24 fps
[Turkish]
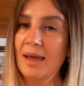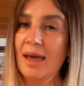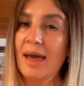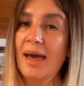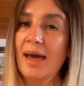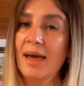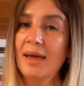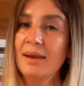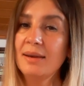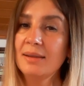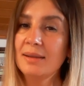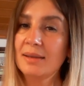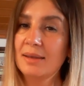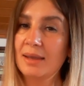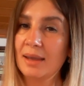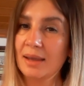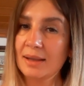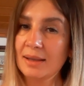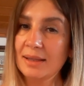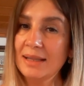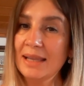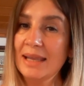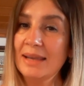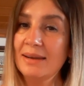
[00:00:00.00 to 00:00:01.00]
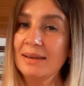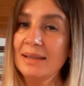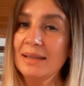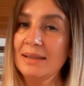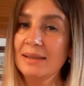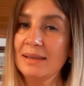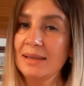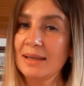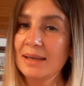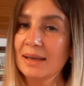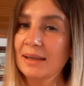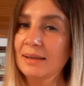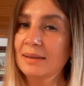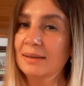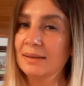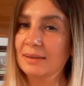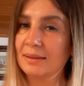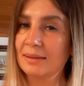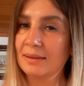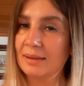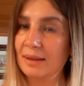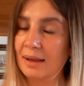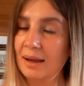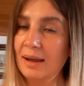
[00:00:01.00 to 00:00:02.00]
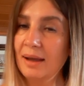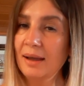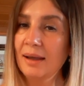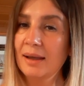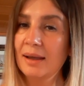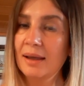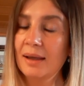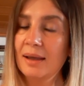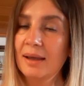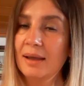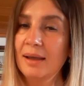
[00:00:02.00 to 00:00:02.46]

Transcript: erkeklerin yanında